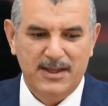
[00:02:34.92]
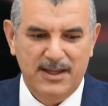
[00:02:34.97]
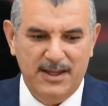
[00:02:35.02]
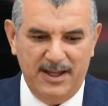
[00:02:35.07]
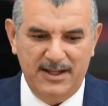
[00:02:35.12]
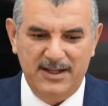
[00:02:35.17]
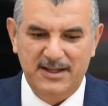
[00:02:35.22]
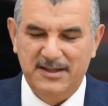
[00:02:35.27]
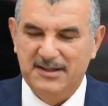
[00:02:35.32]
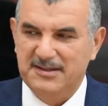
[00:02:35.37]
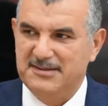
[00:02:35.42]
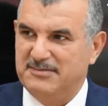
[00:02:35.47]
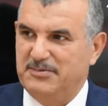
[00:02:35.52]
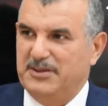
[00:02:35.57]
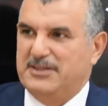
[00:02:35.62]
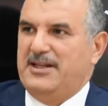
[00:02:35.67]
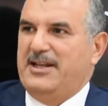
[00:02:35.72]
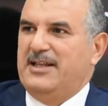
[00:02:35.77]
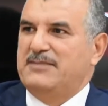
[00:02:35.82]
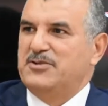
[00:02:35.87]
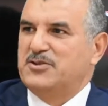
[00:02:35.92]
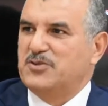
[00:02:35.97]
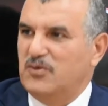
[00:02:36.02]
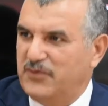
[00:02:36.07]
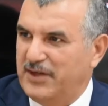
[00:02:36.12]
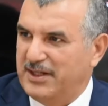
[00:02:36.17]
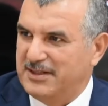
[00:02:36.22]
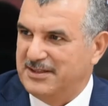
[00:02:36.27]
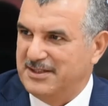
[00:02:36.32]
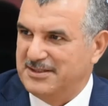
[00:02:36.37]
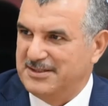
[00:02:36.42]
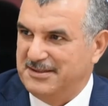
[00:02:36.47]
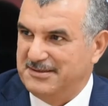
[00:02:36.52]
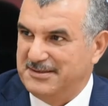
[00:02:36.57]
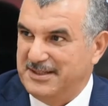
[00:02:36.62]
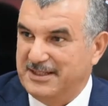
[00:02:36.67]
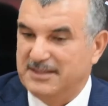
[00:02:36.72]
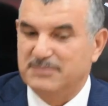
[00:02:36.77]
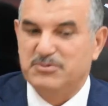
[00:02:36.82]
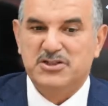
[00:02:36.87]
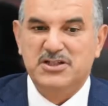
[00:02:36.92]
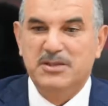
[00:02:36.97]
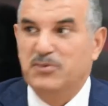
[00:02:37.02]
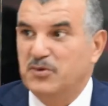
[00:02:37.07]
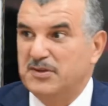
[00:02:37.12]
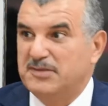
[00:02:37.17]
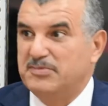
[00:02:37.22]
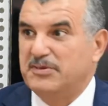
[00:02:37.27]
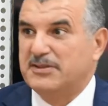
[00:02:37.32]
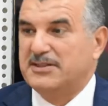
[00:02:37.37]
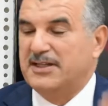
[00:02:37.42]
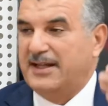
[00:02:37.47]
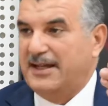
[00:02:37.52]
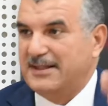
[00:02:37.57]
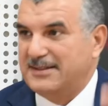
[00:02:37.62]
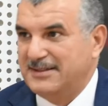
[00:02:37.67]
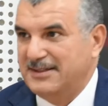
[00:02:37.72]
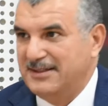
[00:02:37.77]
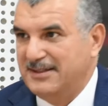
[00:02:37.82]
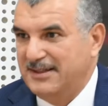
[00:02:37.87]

على سبيطارات باش يكون فيها تجهيزات باش نبنوا سبيطارات